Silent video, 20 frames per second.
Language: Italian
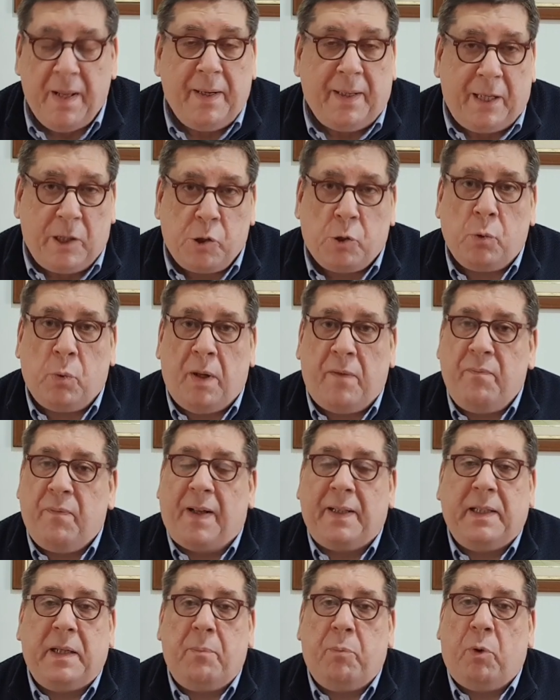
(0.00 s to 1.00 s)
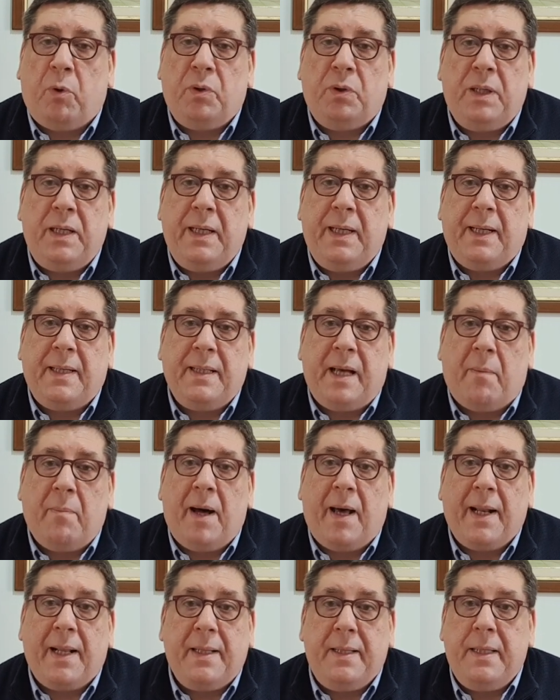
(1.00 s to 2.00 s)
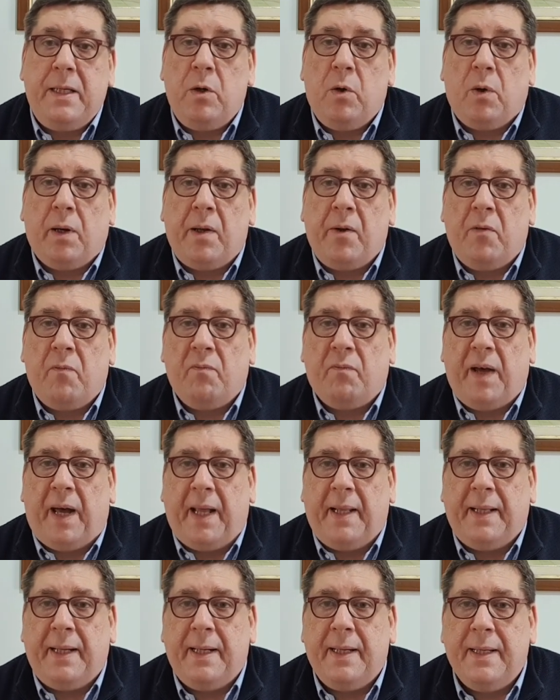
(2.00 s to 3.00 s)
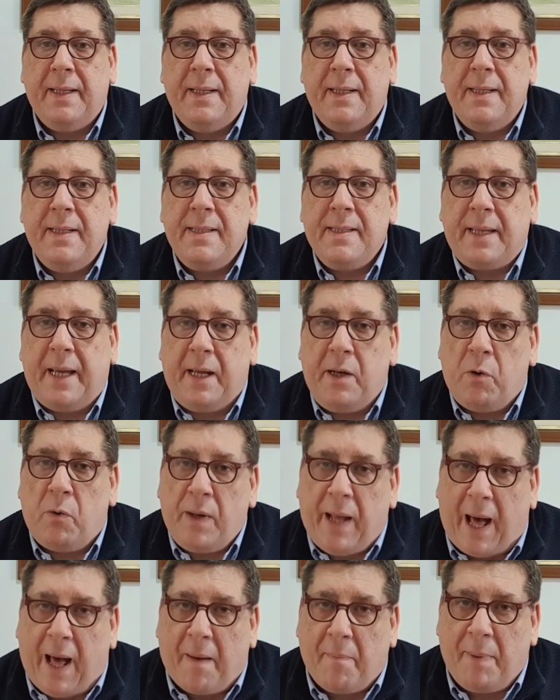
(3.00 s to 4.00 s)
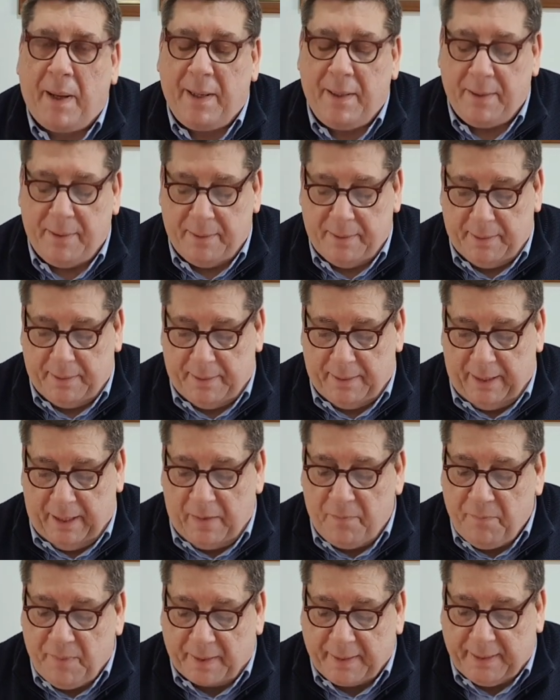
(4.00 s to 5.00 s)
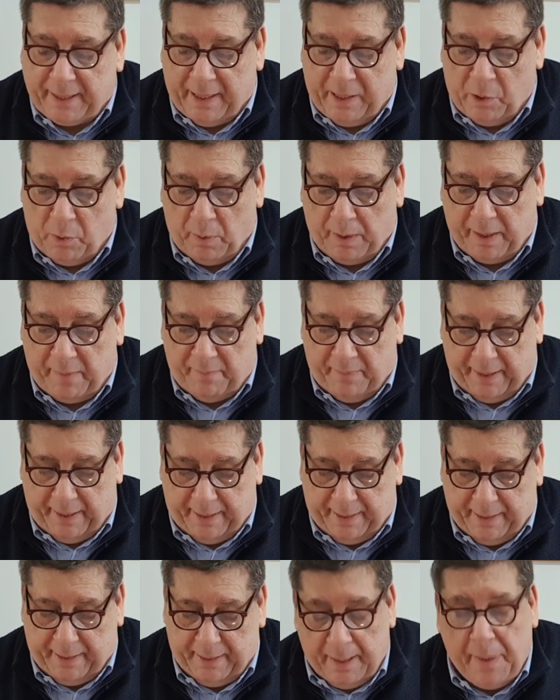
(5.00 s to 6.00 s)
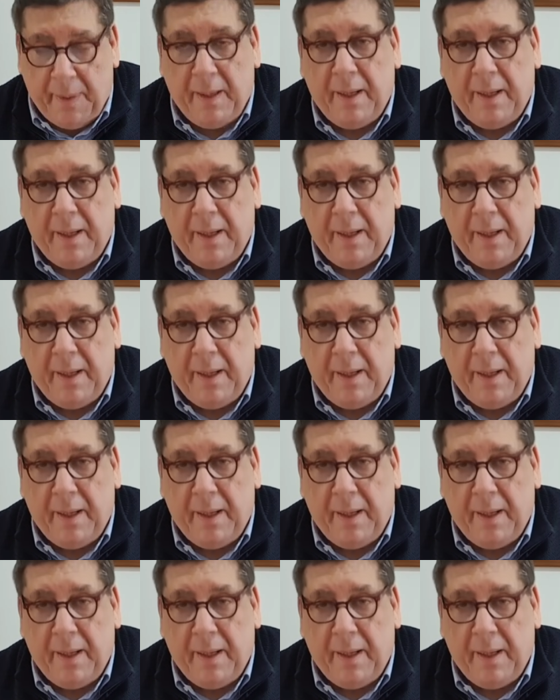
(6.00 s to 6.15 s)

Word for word: Nessuno infatti può dire di amare Dio che non vede se non ama il fratello che vede.